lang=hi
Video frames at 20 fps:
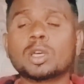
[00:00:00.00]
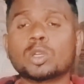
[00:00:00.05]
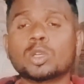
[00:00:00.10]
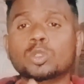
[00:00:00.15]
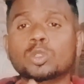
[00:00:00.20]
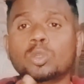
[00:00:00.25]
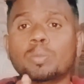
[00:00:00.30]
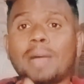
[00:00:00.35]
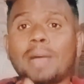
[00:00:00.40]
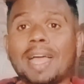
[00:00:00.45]

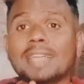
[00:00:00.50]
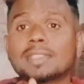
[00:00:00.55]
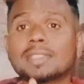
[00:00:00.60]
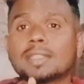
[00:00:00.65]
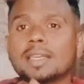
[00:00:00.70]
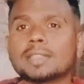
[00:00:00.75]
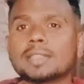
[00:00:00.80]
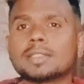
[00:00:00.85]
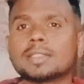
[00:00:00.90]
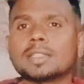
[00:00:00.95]
जो 22
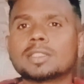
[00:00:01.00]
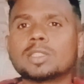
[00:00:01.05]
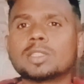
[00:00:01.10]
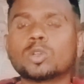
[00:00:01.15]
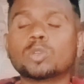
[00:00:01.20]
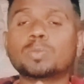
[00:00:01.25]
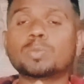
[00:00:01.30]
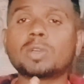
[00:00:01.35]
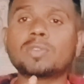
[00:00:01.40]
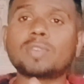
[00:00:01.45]
केसेस थे
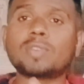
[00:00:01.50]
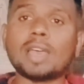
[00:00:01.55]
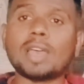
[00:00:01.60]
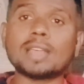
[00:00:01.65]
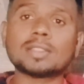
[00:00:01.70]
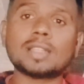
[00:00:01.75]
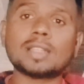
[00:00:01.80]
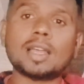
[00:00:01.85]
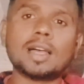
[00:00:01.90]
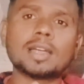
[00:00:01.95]
उन पर
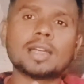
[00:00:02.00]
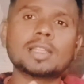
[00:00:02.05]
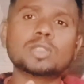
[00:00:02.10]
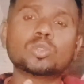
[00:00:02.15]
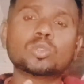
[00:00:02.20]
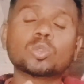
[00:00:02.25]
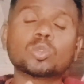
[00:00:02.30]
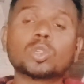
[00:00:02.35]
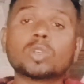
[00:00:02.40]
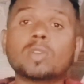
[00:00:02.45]
फैसला अगले
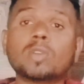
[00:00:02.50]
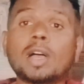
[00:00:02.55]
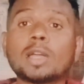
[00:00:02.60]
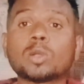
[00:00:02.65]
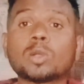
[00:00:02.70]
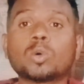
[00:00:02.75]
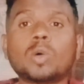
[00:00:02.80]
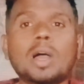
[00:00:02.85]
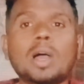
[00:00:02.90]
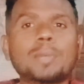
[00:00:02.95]

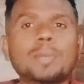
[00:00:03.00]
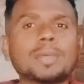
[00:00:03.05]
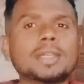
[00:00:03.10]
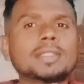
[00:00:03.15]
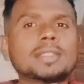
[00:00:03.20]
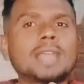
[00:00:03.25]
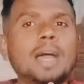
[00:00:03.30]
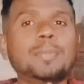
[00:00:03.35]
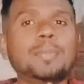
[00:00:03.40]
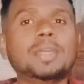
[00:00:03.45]
शुक्रवार को आपके
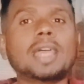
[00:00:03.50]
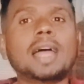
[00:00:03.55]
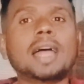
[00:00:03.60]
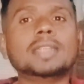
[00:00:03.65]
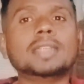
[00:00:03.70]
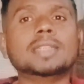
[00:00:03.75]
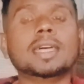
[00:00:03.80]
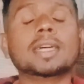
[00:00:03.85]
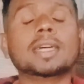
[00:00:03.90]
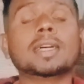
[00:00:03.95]
सामने आ
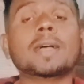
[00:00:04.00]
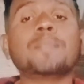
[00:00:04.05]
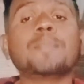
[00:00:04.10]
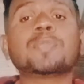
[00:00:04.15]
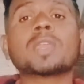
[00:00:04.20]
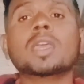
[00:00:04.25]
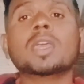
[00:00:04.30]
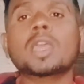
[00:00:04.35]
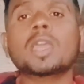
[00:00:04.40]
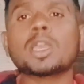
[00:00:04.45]
जाएगा
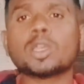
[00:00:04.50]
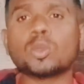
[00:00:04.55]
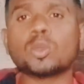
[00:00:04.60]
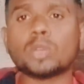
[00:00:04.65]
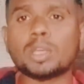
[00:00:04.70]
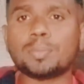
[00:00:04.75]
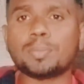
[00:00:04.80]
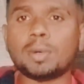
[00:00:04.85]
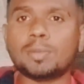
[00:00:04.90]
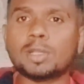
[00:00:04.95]

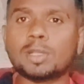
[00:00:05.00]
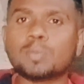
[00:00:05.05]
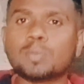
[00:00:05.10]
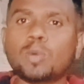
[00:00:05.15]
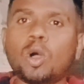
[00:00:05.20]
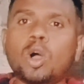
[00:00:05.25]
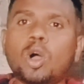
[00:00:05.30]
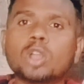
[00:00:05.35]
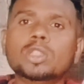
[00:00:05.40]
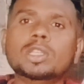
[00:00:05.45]
क्योंकि पब्लिक
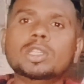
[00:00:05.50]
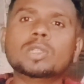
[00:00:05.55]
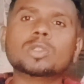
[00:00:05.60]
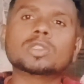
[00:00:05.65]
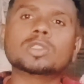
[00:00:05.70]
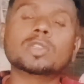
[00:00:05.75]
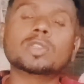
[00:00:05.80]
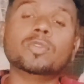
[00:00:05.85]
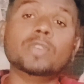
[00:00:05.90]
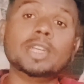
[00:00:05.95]
बहुत
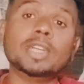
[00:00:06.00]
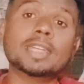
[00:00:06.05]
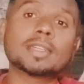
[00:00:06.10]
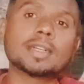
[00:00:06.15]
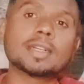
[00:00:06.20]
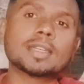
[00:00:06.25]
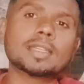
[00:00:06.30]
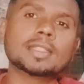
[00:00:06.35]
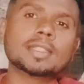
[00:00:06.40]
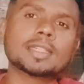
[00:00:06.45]
दिनों से वेट
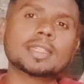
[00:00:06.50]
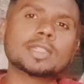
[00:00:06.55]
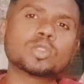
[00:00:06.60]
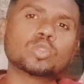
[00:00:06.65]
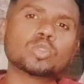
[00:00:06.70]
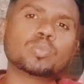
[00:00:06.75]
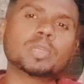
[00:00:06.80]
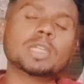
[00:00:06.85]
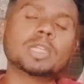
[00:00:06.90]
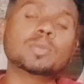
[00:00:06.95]
कर रहे थे कि
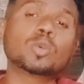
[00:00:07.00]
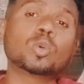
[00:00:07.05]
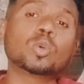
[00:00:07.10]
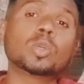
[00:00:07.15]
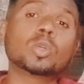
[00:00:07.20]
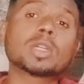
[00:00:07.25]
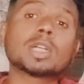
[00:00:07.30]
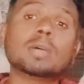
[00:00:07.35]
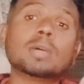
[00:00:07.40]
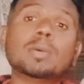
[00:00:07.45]
सुप्रीम
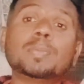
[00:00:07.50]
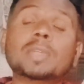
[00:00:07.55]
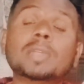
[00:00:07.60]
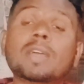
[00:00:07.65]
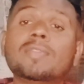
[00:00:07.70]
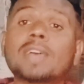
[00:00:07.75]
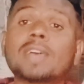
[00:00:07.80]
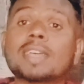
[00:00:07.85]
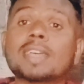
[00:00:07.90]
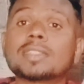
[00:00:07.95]
कोर्ट कब
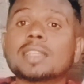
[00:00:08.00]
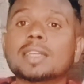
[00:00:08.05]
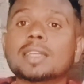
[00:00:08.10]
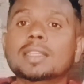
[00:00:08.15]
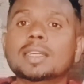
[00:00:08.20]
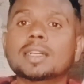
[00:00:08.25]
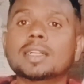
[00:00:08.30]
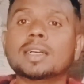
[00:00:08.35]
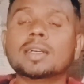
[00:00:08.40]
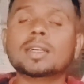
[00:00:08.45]
अपना फैसला
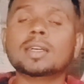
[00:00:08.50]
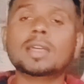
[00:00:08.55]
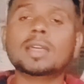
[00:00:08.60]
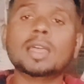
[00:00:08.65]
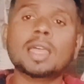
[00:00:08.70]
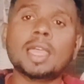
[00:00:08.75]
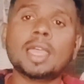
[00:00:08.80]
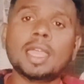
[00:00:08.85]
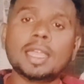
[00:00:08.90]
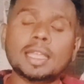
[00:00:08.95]
देगा
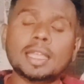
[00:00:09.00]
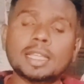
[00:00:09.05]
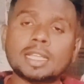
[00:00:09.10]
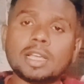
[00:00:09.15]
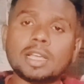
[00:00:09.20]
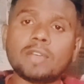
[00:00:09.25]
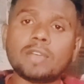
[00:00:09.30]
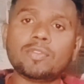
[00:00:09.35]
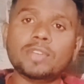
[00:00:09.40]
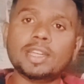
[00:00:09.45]

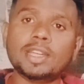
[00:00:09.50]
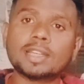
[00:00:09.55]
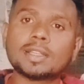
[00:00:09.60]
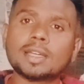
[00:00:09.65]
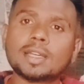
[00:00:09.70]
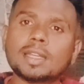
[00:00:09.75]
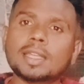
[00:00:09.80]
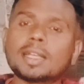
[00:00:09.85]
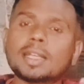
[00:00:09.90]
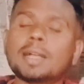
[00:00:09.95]
इनका वेट
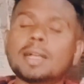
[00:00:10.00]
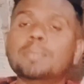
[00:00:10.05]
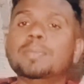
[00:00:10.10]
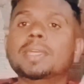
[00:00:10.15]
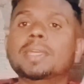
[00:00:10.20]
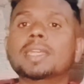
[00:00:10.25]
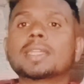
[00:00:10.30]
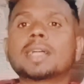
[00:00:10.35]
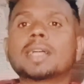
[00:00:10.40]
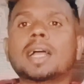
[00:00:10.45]
करने का
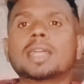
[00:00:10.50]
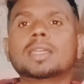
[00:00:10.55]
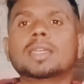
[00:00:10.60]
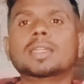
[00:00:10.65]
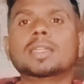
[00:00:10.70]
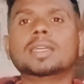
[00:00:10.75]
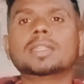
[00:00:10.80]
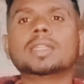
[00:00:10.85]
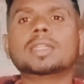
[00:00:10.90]
मेन कारण ये